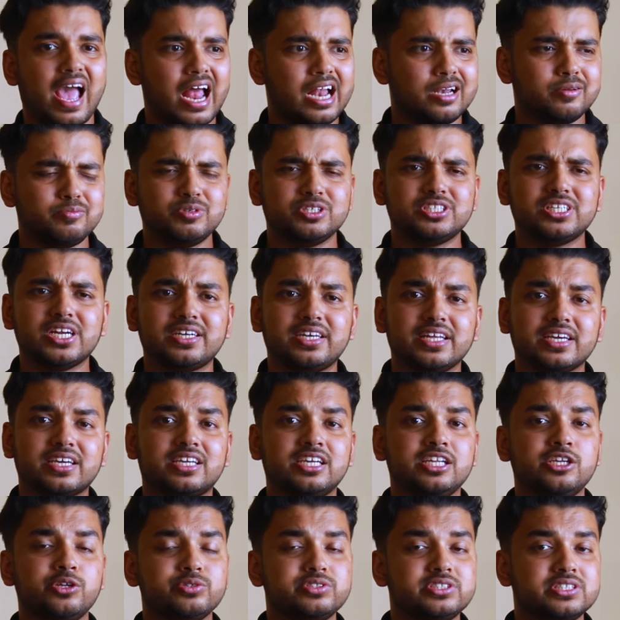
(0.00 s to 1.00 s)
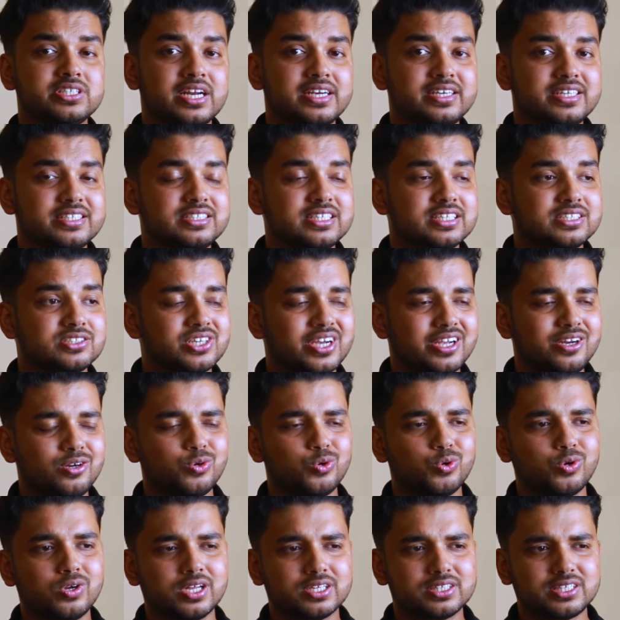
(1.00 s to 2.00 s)
एंड मीडिया टेक हीलो जी नाइनटी सिक्स कई
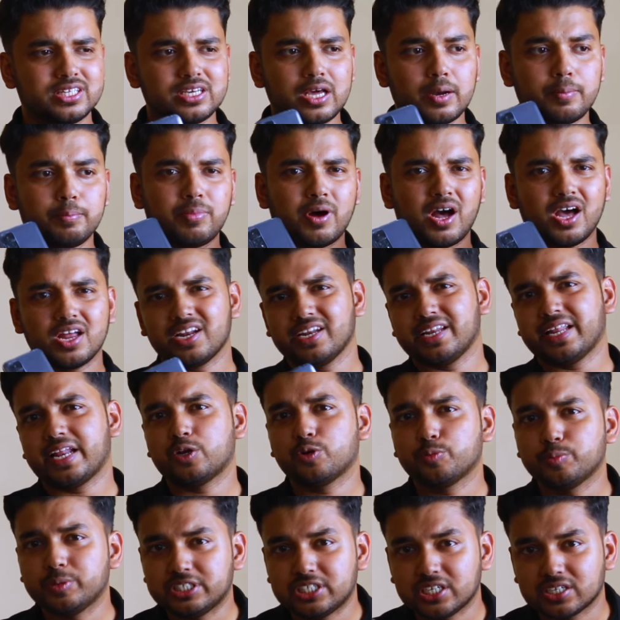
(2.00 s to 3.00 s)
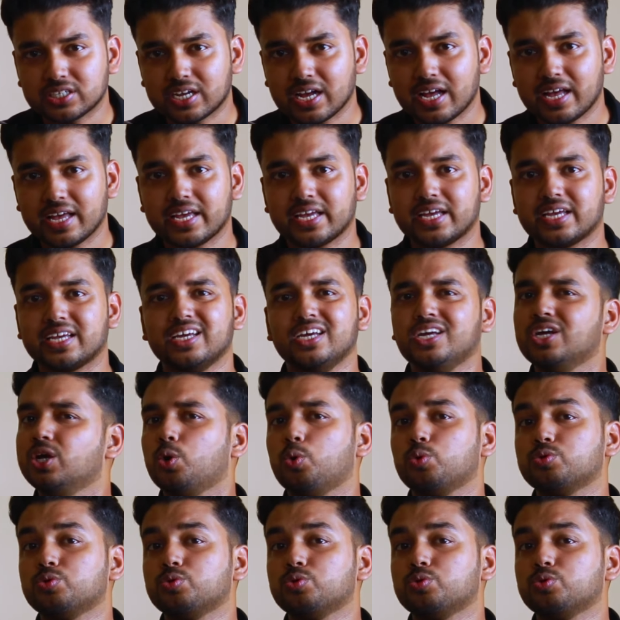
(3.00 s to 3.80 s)
लोगों को लगता है यार बारह नैनोमीटर का है